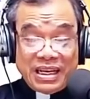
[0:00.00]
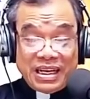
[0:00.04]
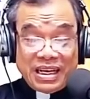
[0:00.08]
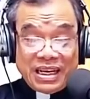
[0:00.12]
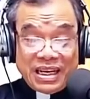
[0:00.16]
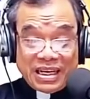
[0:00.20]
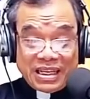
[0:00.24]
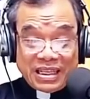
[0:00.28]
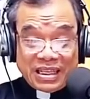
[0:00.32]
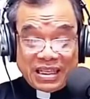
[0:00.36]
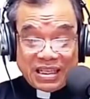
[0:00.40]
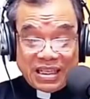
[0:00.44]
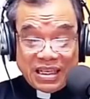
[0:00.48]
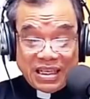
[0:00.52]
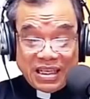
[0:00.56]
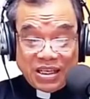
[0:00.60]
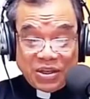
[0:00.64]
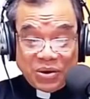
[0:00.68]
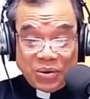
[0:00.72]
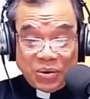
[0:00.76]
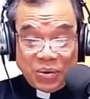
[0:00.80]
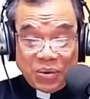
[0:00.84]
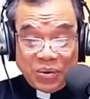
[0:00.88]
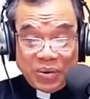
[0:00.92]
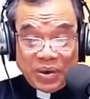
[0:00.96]
các
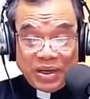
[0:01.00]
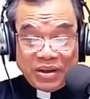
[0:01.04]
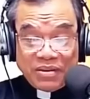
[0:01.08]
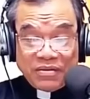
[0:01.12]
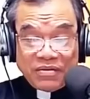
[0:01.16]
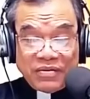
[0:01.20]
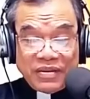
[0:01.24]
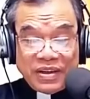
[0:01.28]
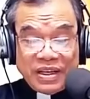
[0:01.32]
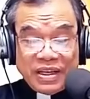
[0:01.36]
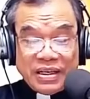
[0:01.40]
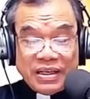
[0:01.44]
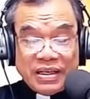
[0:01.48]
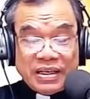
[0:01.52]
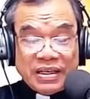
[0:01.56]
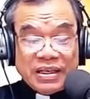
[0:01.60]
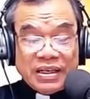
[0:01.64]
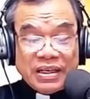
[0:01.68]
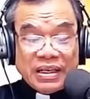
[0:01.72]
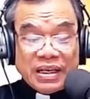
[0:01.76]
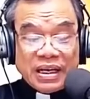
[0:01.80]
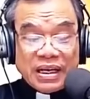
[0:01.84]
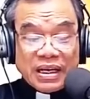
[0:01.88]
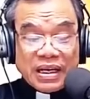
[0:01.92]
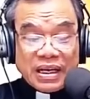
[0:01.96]
tình nguyện viên,
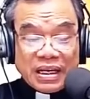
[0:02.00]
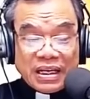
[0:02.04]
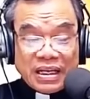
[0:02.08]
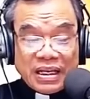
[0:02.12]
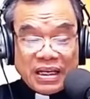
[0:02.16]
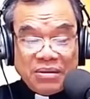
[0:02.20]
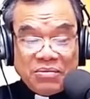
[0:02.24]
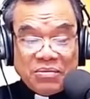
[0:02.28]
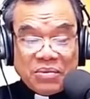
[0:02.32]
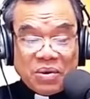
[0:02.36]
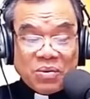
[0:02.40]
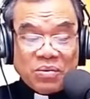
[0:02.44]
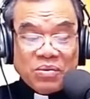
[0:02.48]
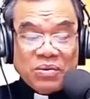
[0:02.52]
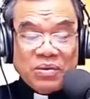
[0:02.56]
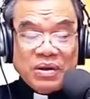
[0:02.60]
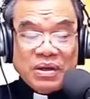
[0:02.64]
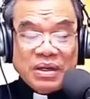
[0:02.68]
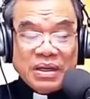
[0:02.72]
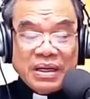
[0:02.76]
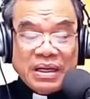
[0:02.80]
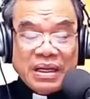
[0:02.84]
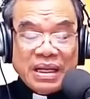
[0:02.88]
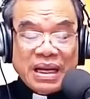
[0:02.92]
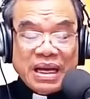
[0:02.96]
các linh mục,
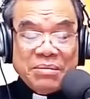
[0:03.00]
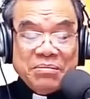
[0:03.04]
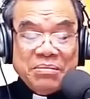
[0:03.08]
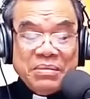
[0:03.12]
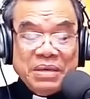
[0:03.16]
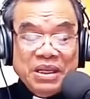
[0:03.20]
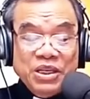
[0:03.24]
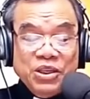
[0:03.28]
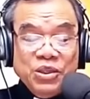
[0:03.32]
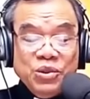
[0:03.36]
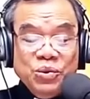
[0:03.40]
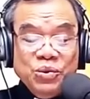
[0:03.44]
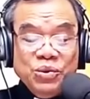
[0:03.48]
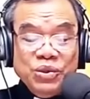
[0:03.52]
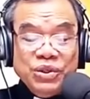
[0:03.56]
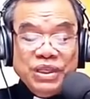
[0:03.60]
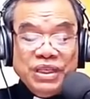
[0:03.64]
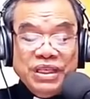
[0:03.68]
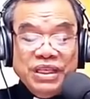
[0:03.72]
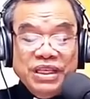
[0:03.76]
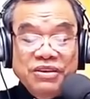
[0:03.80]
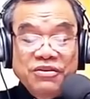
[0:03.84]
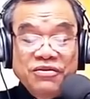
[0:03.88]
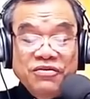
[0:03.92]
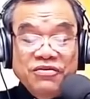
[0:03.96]
nam nữ tu
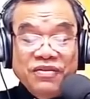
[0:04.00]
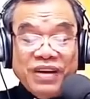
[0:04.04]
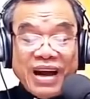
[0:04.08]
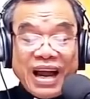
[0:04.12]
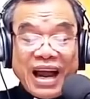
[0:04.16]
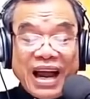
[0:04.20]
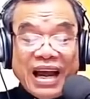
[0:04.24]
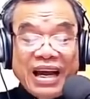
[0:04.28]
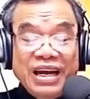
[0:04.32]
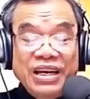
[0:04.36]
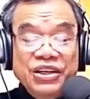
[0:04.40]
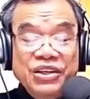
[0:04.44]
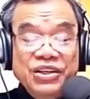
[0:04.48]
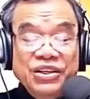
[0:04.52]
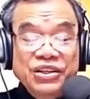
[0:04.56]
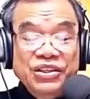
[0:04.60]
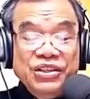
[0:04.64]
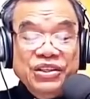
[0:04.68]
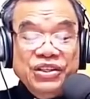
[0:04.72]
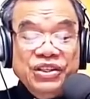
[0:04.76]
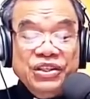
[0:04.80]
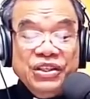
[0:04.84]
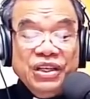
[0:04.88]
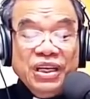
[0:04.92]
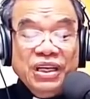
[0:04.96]
sĩ và
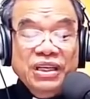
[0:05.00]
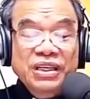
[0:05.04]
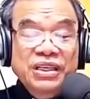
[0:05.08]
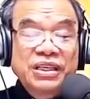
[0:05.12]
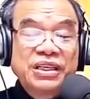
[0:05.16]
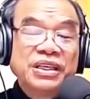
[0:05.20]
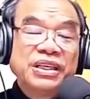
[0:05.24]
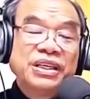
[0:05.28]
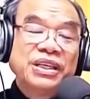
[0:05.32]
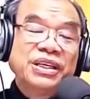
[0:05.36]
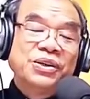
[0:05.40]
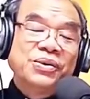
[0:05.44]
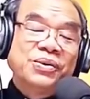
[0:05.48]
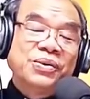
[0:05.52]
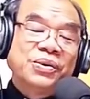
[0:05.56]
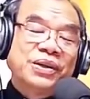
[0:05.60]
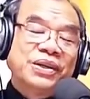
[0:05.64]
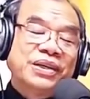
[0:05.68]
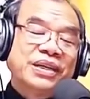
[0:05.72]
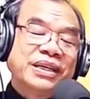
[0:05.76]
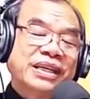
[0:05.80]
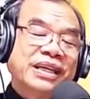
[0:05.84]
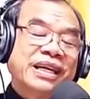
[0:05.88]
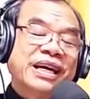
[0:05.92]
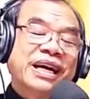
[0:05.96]
rất nhiều
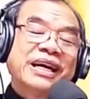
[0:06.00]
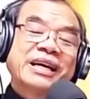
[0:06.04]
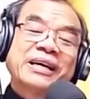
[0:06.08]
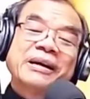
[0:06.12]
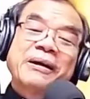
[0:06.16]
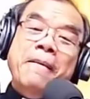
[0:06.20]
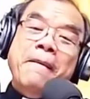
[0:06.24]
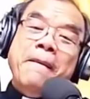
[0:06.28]
người khác.